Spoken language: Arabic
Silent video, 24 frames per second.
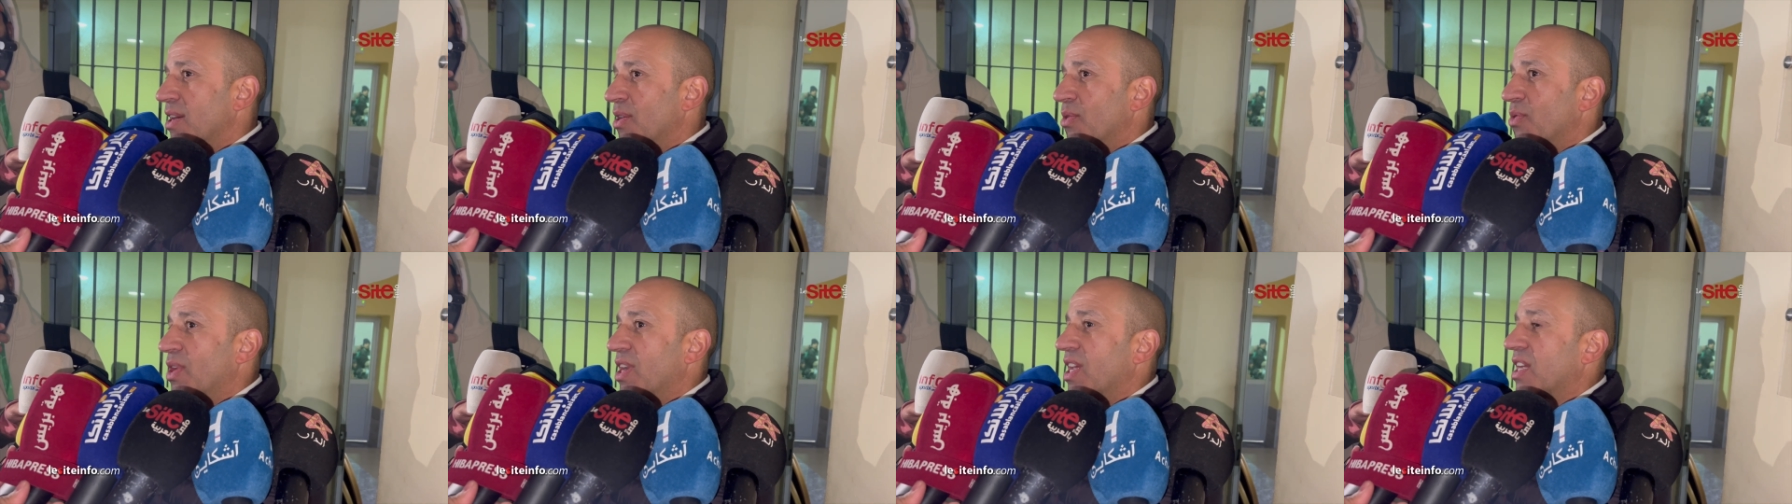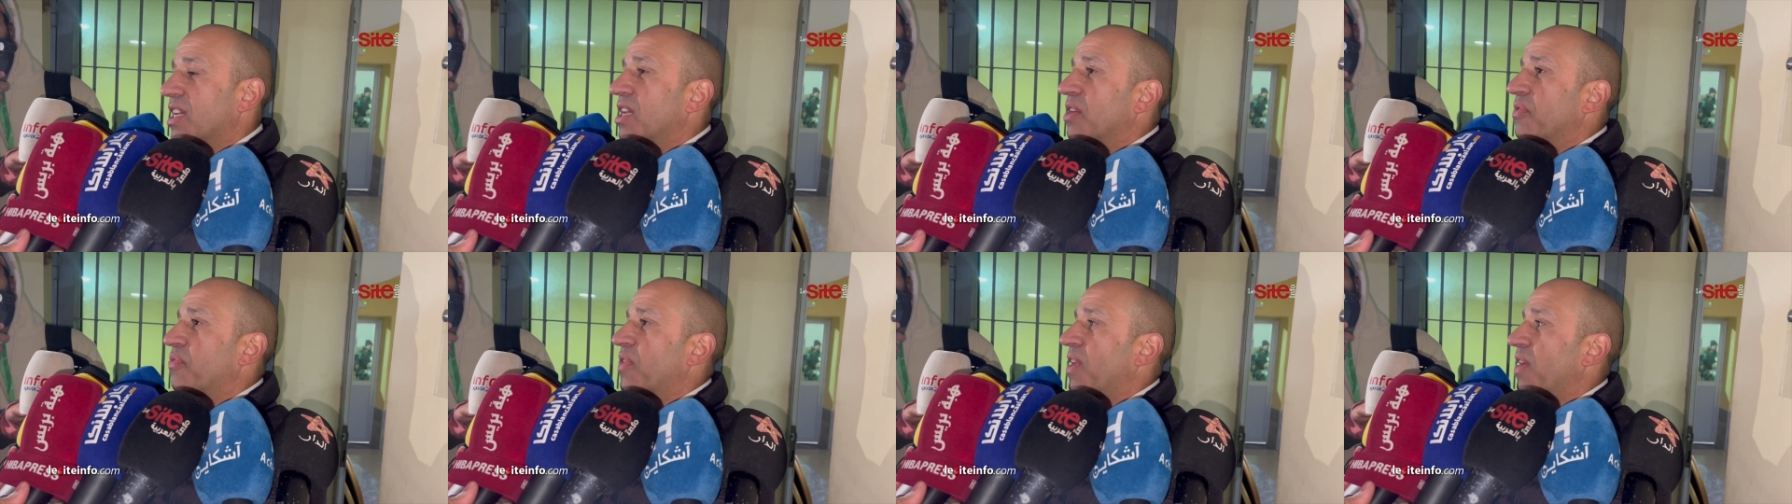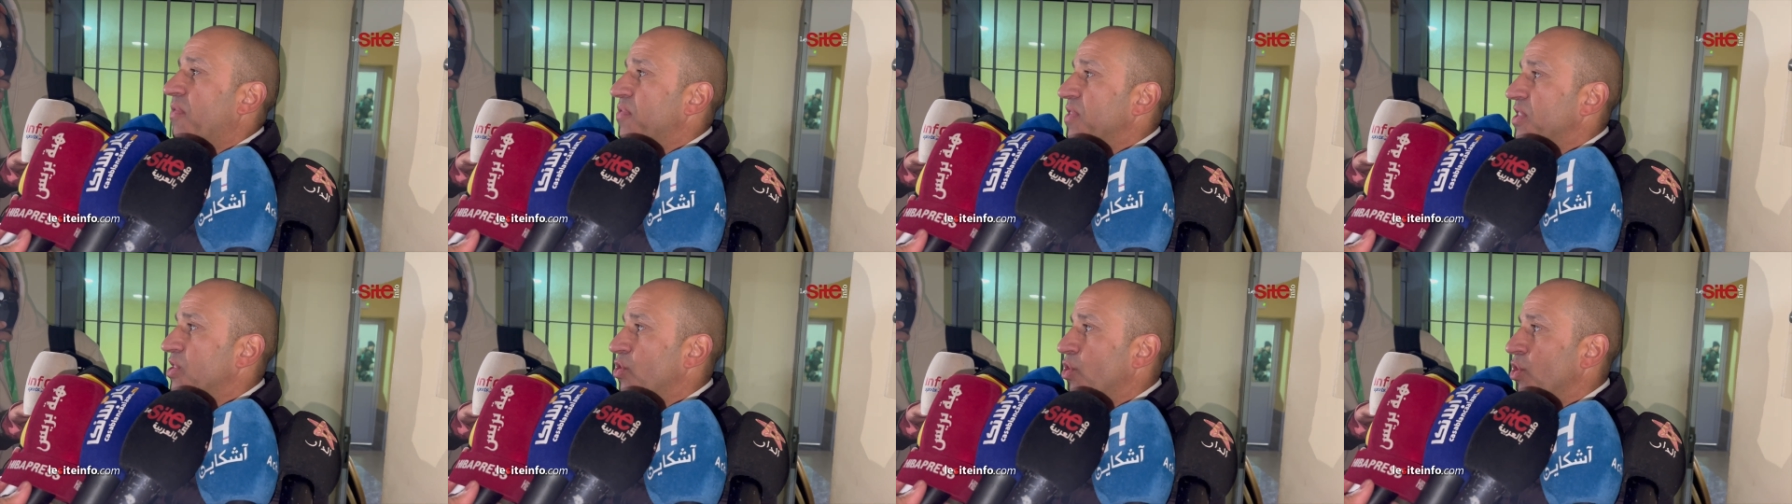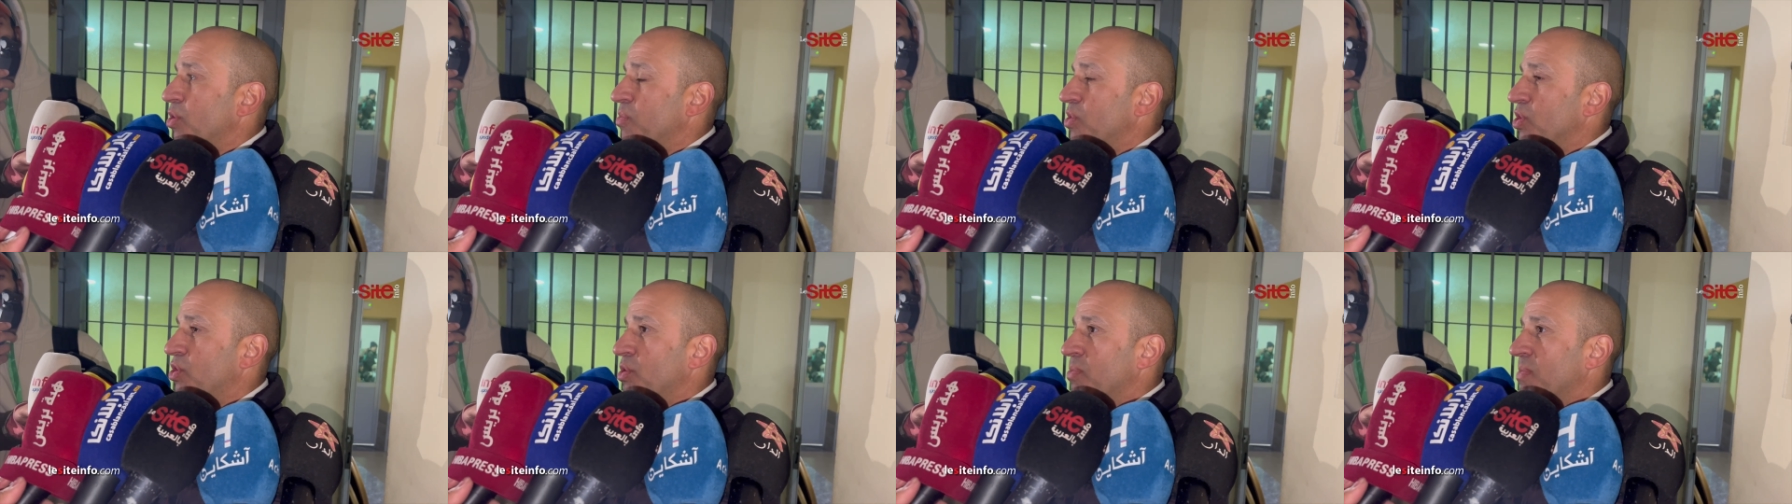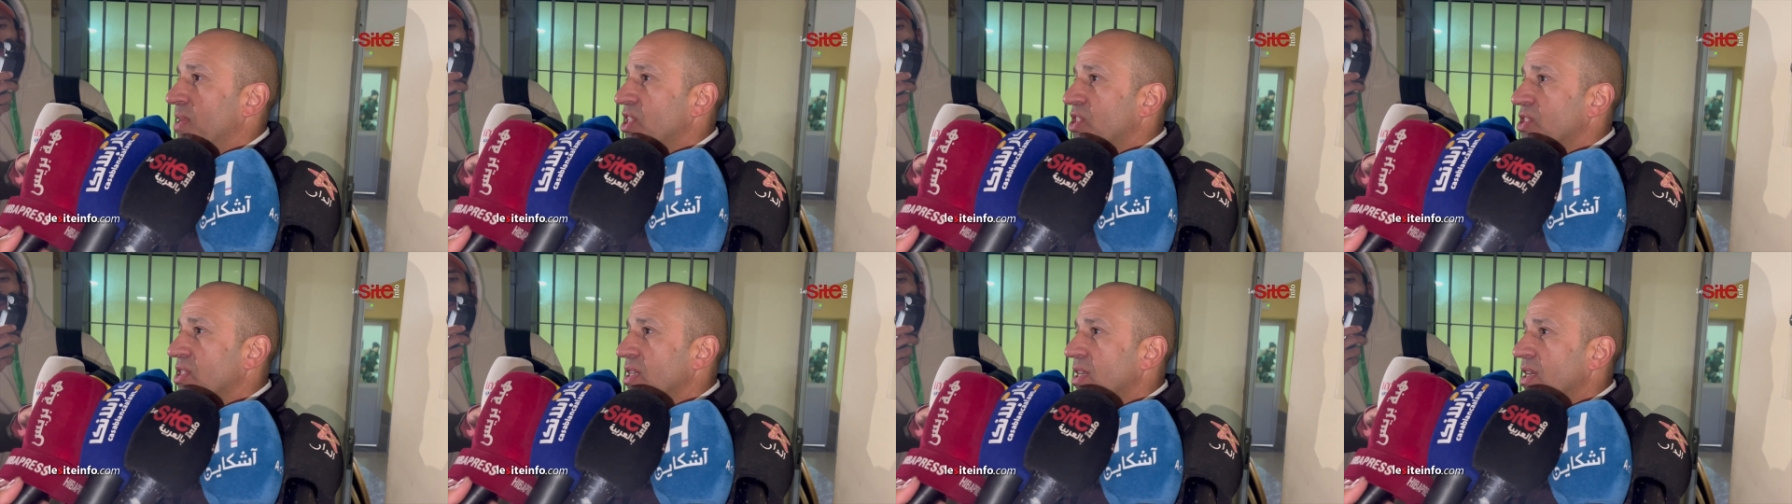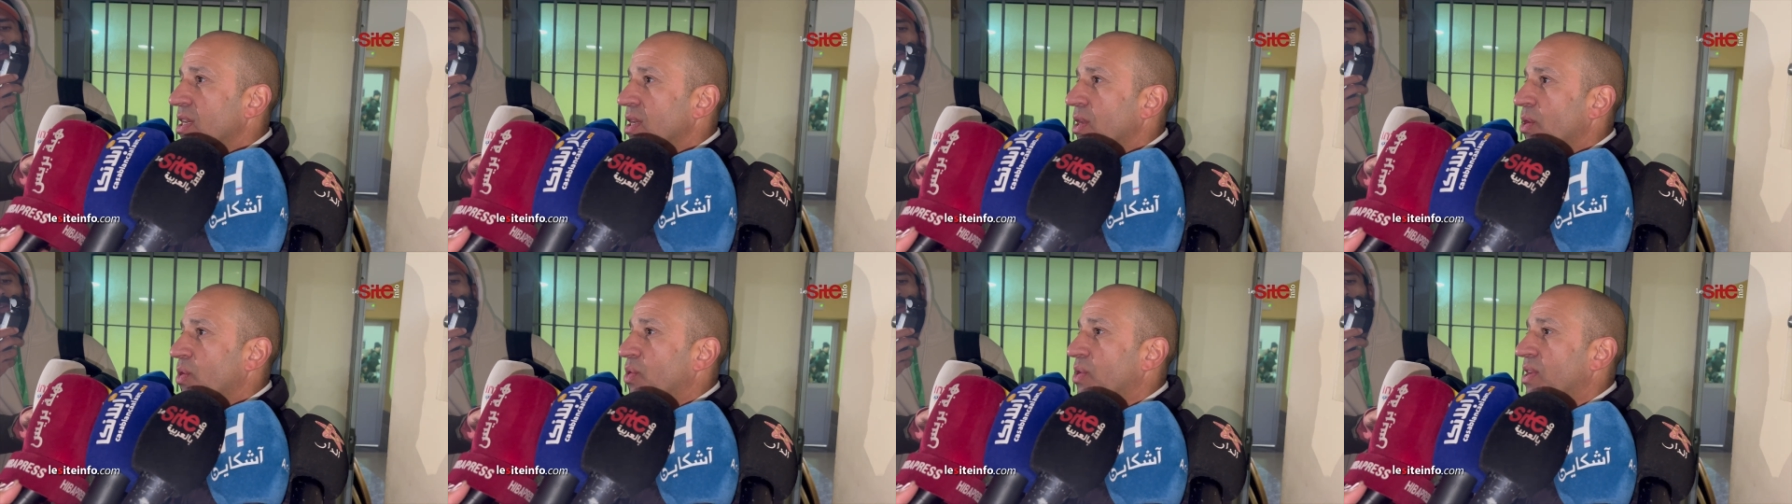ولكن في لا فيزيونومي دو ماتش
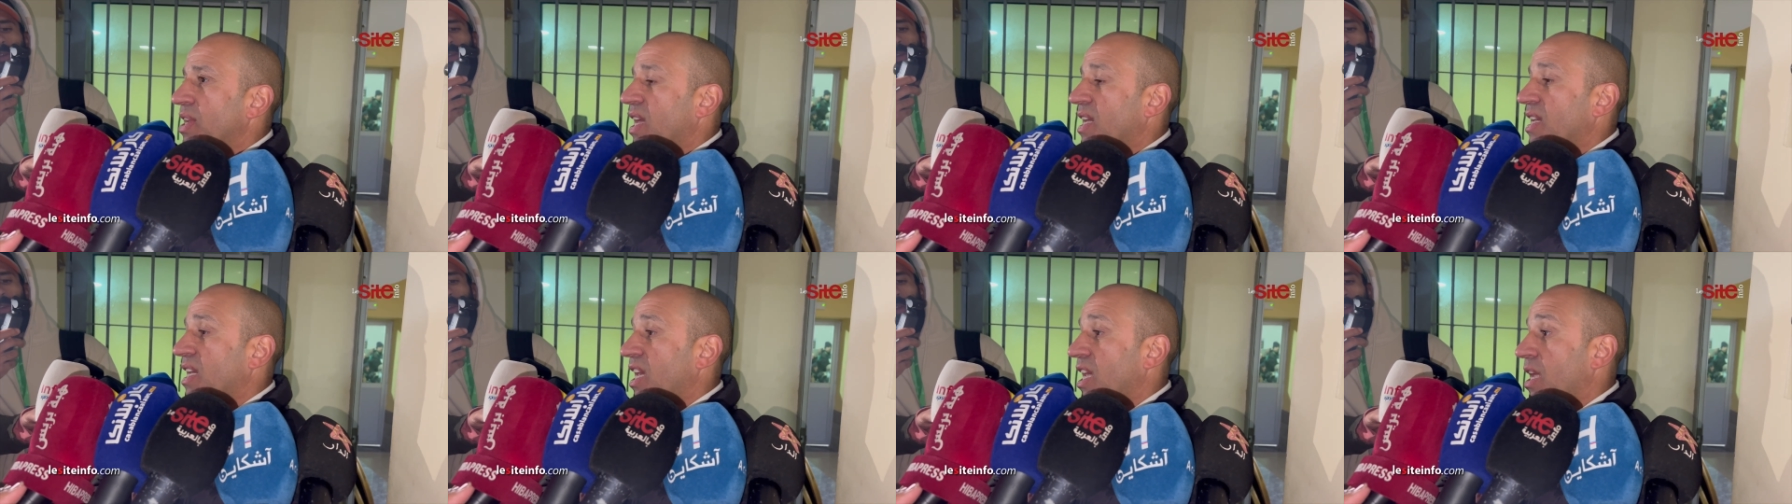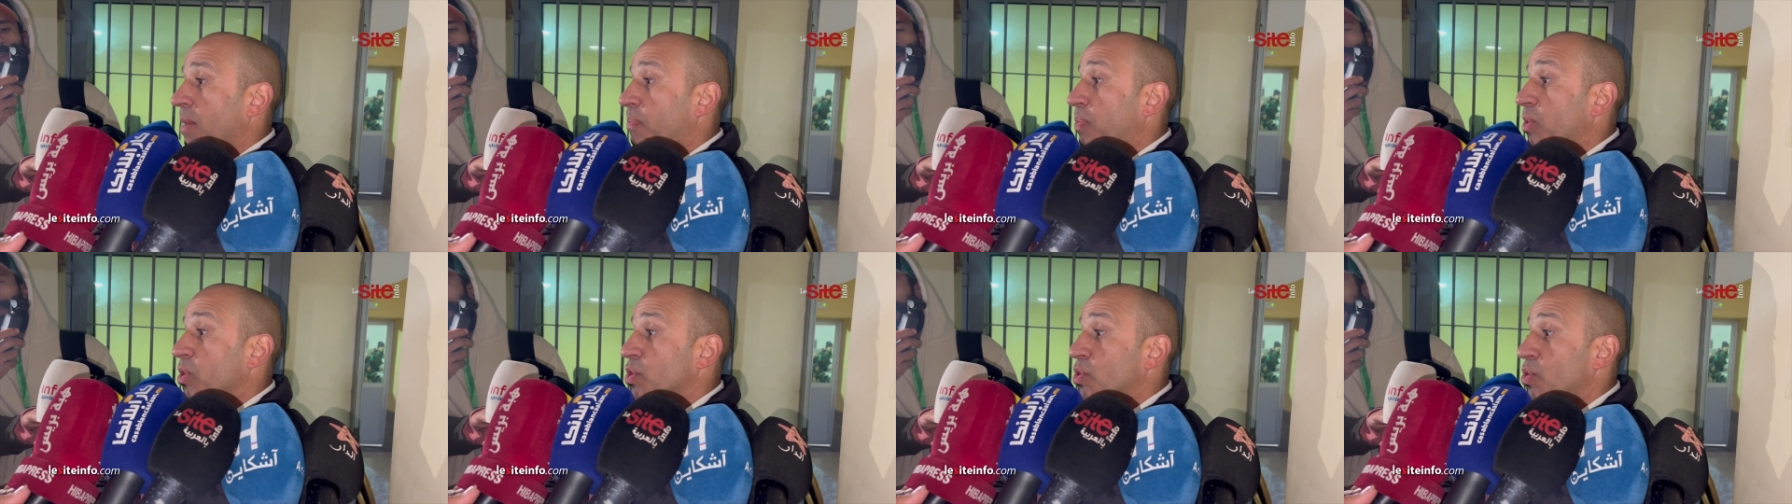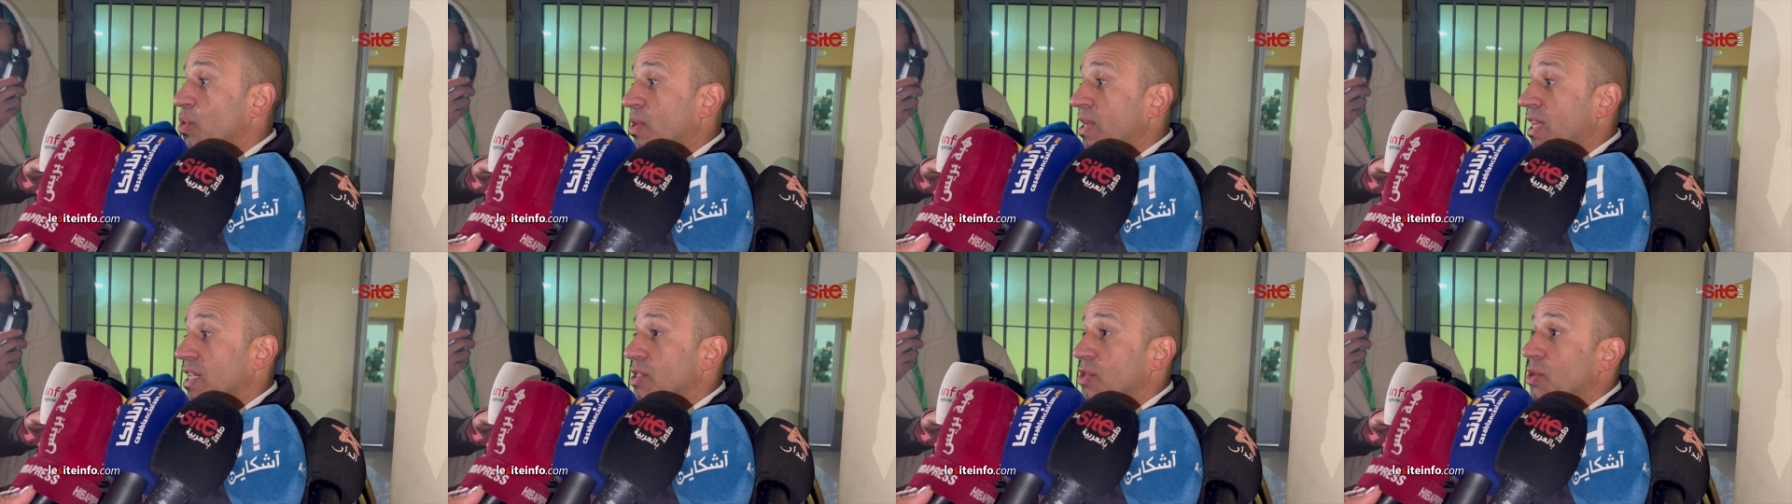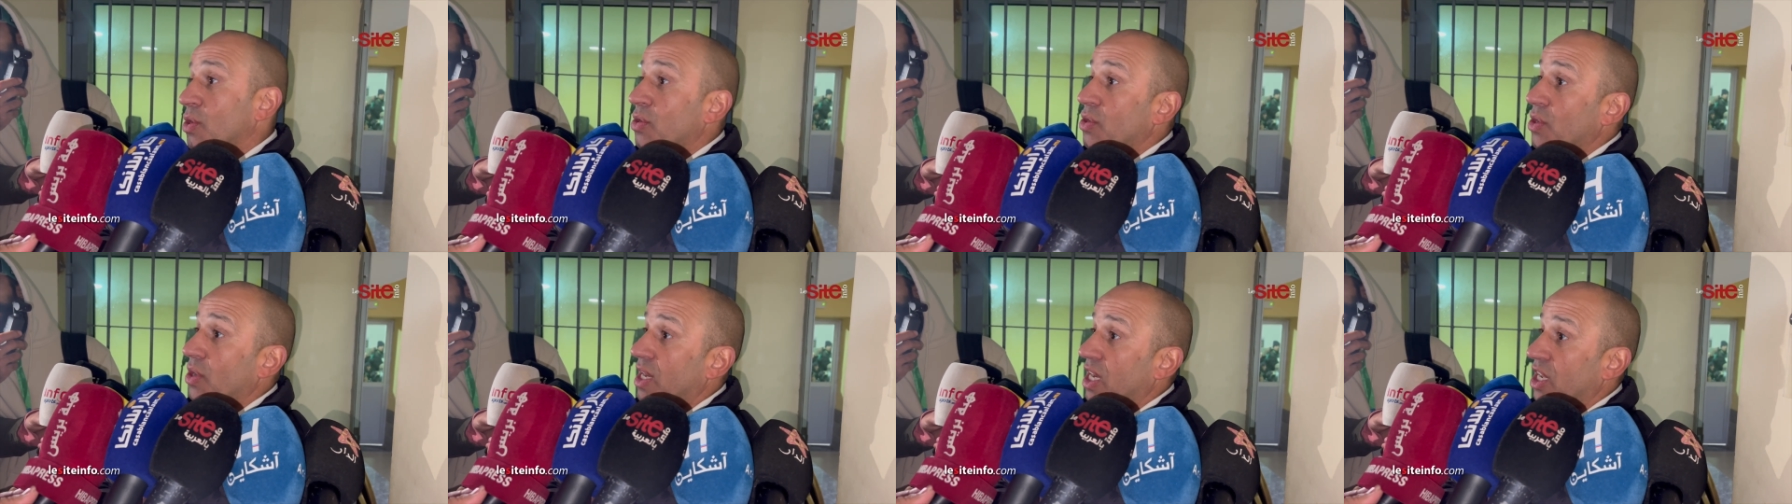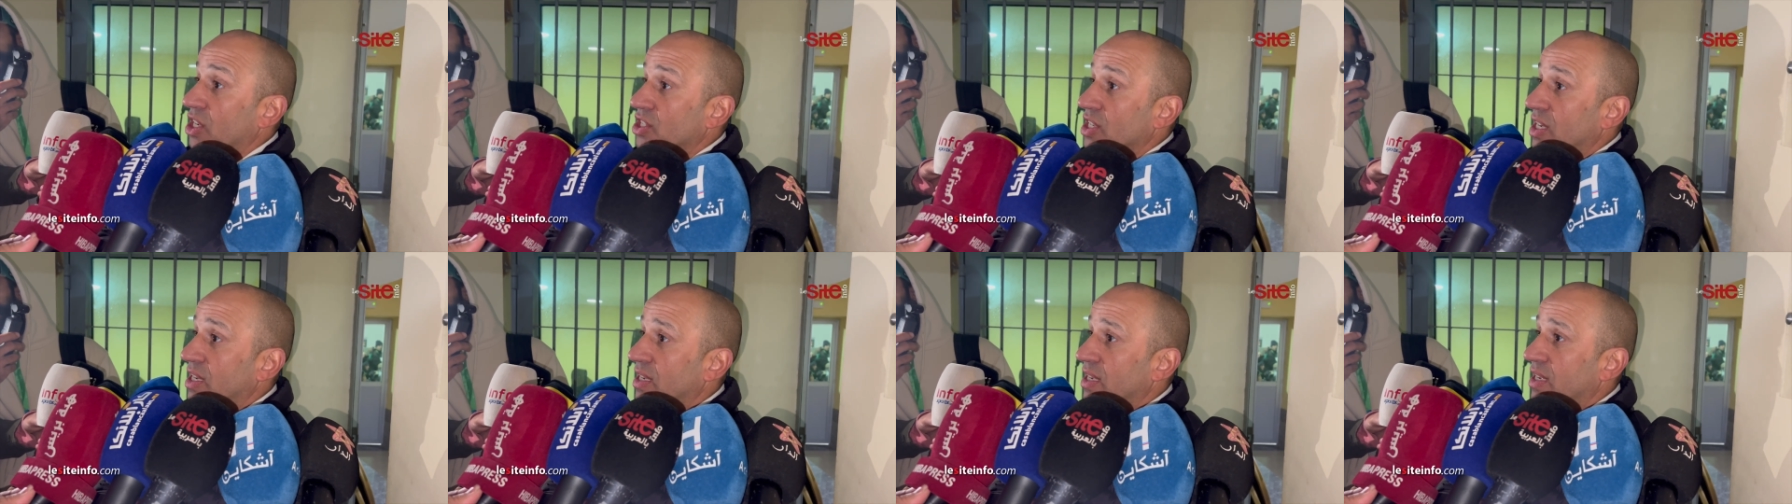اون كري بلوس دوكازيون كو الرجاء